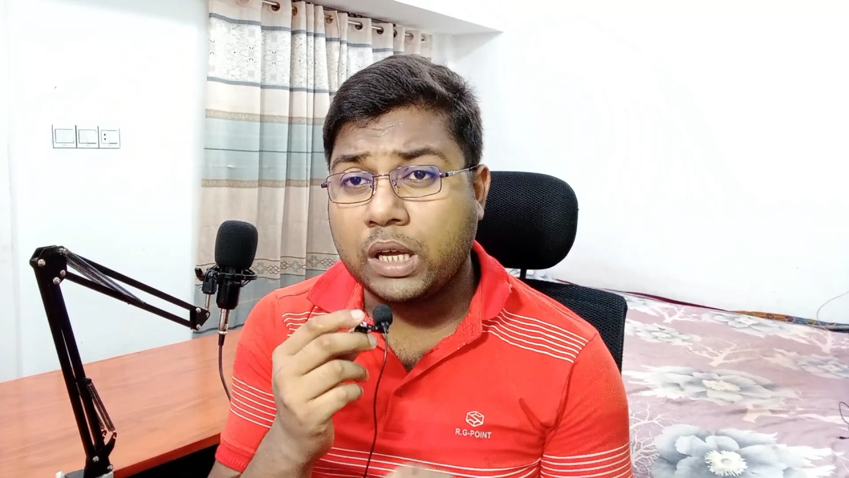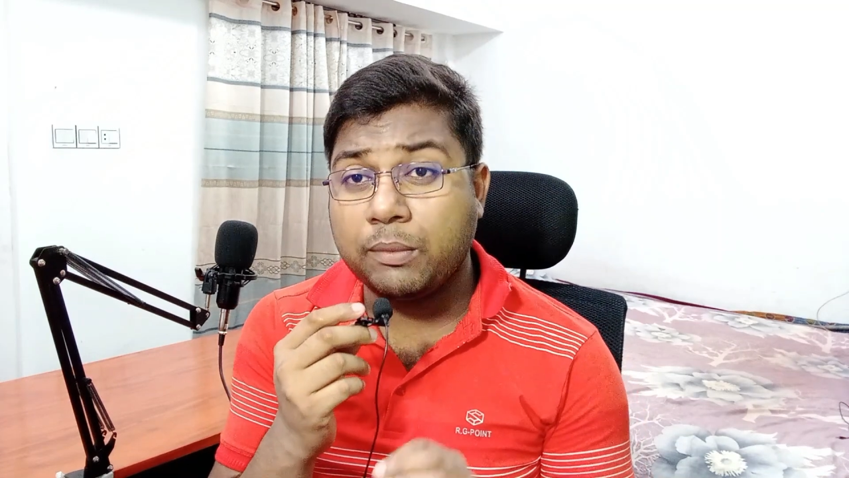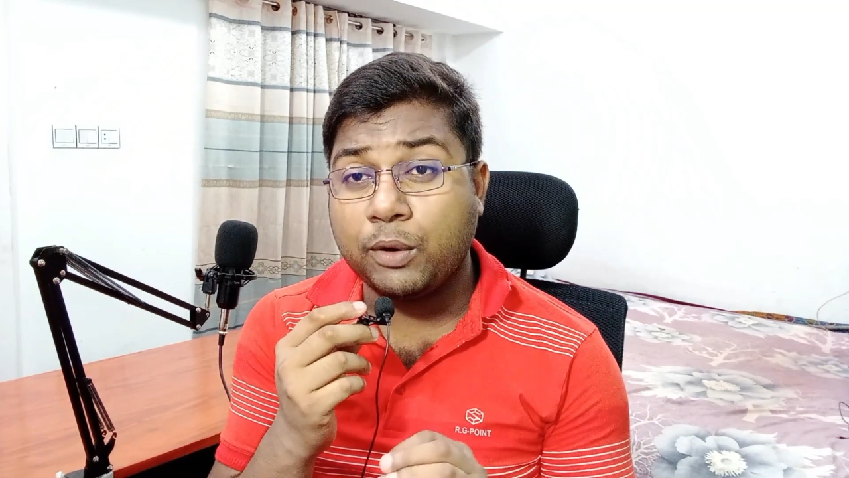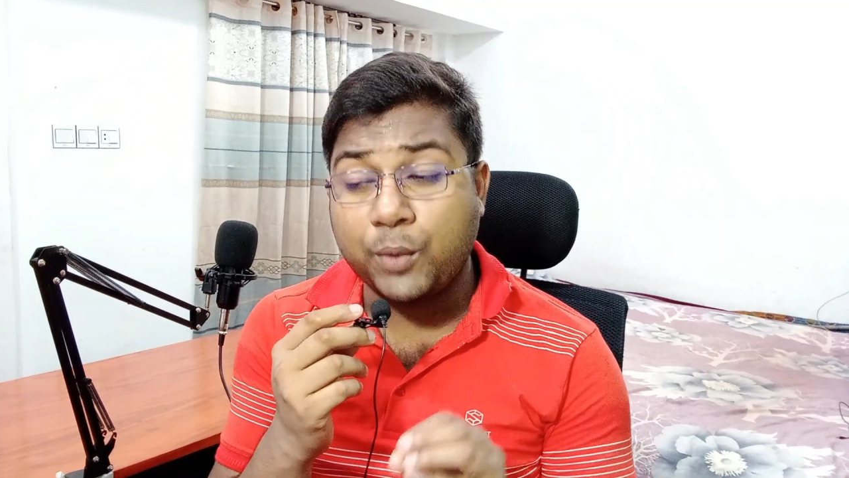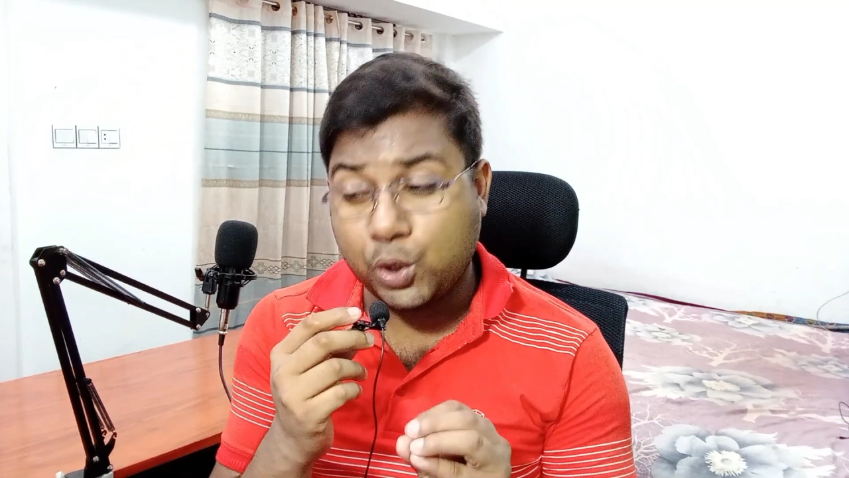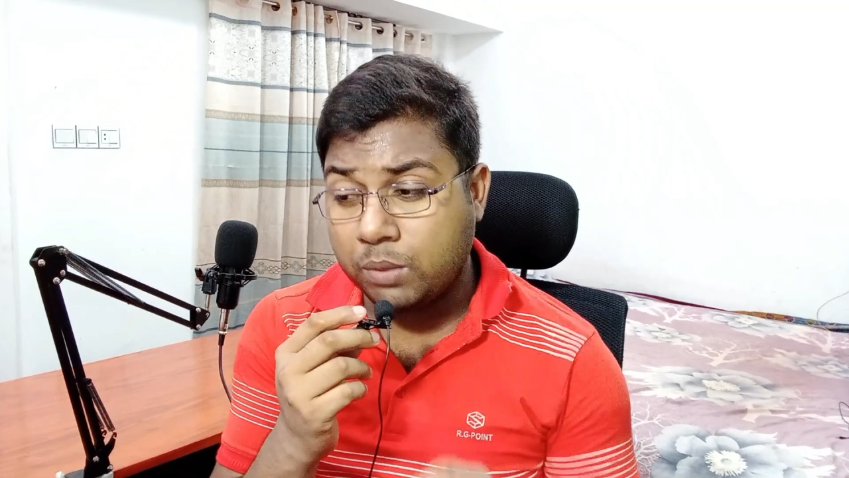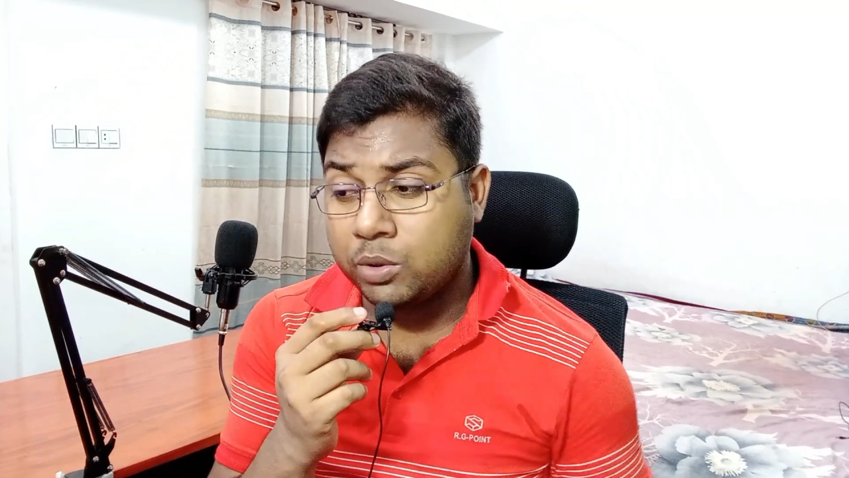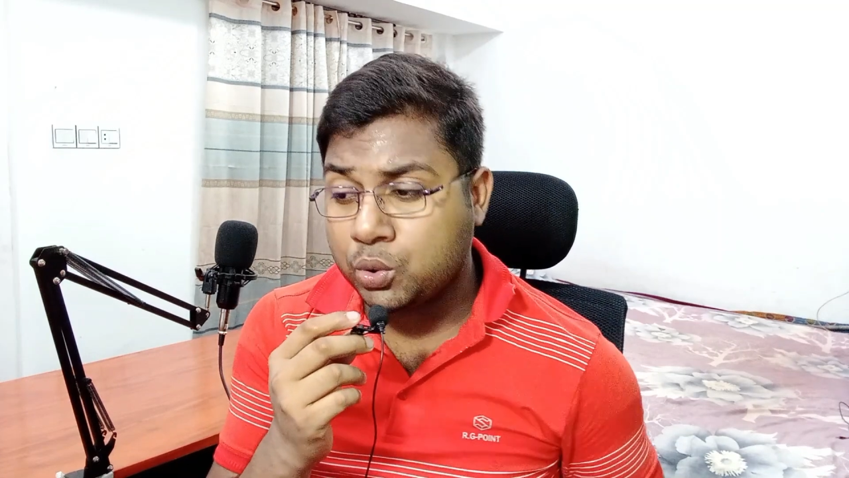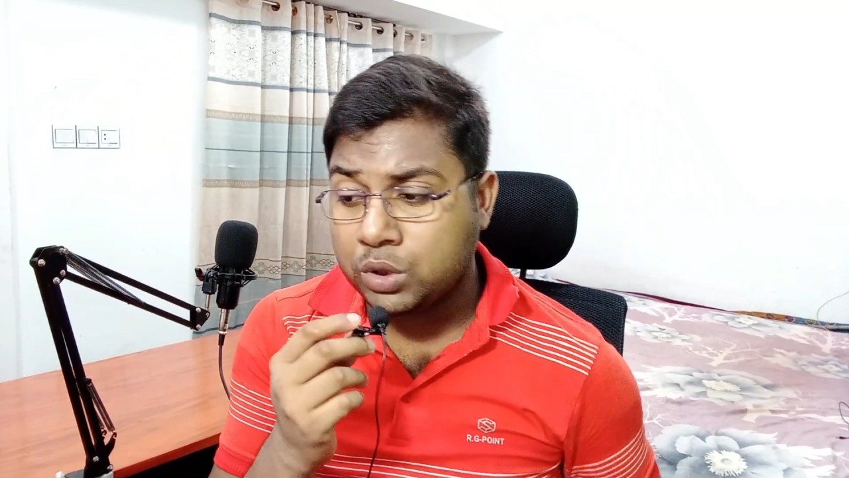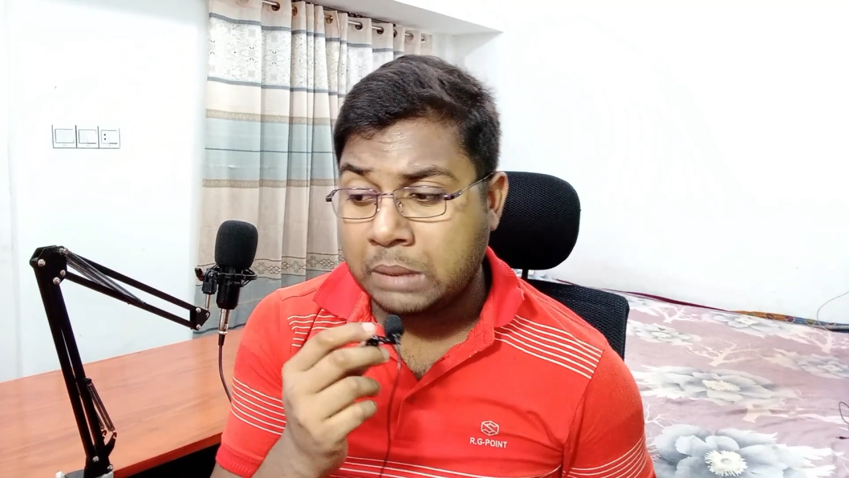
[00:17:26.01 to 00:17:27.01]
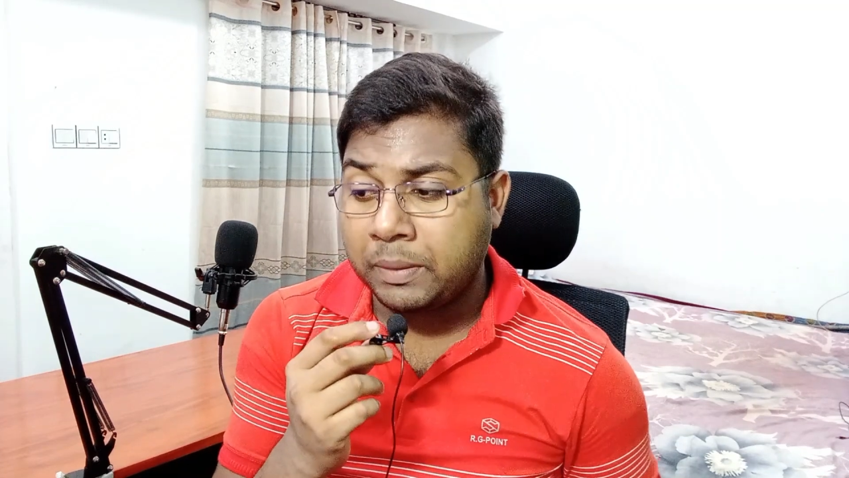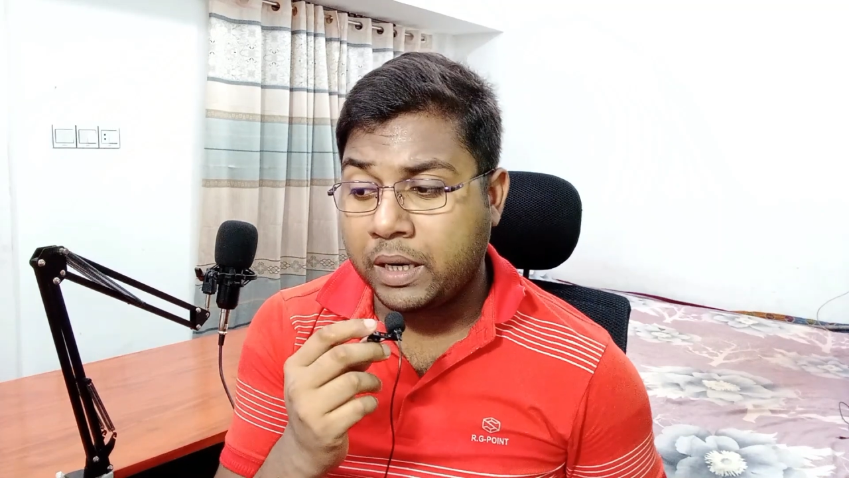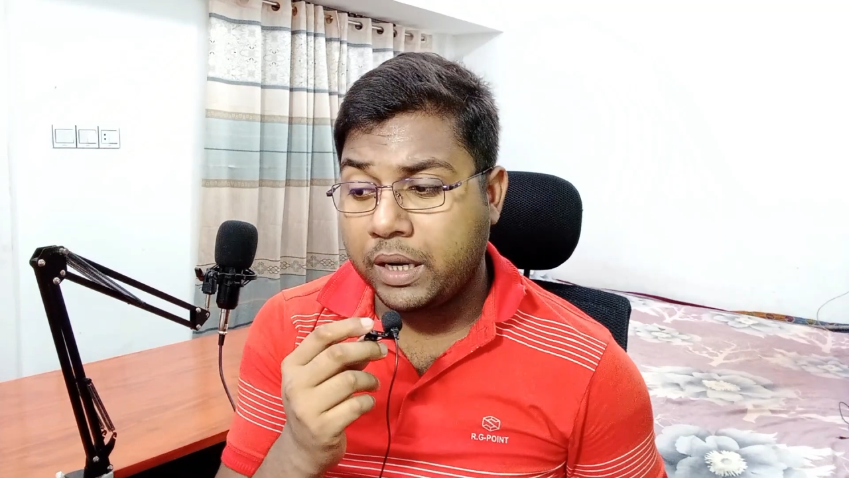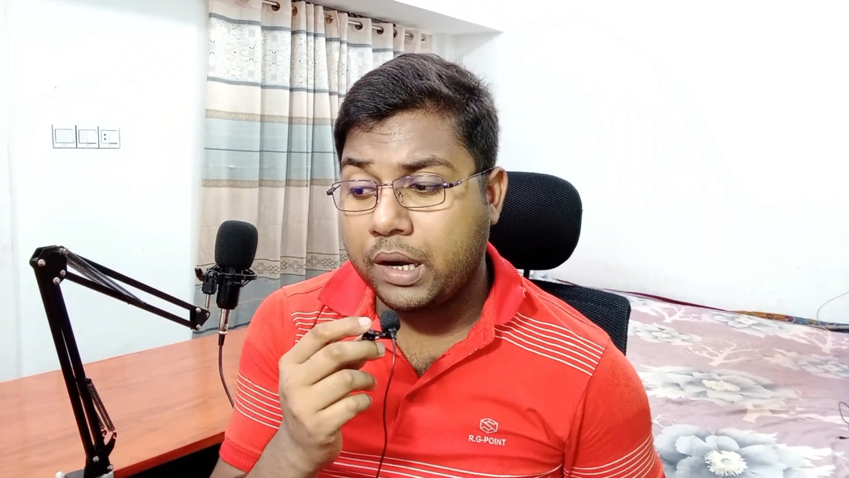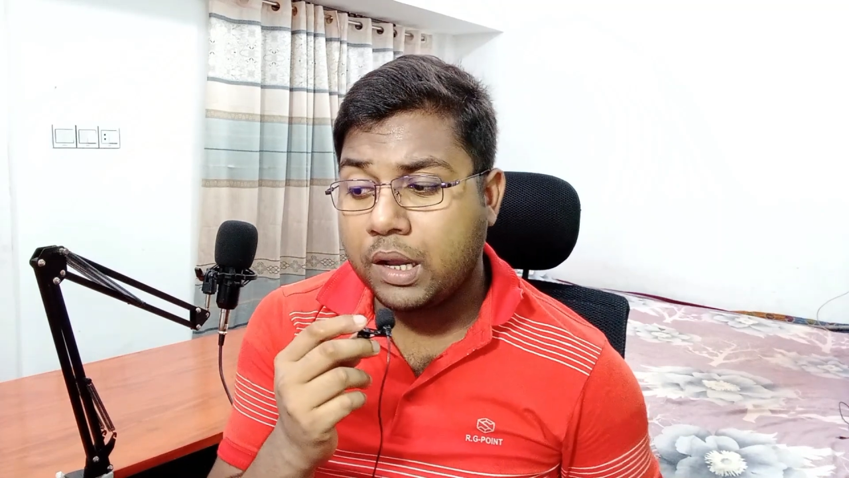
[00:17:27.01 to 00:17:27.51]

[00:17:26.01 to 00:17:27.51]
এবং বক্তব্য শুনতে পারলেন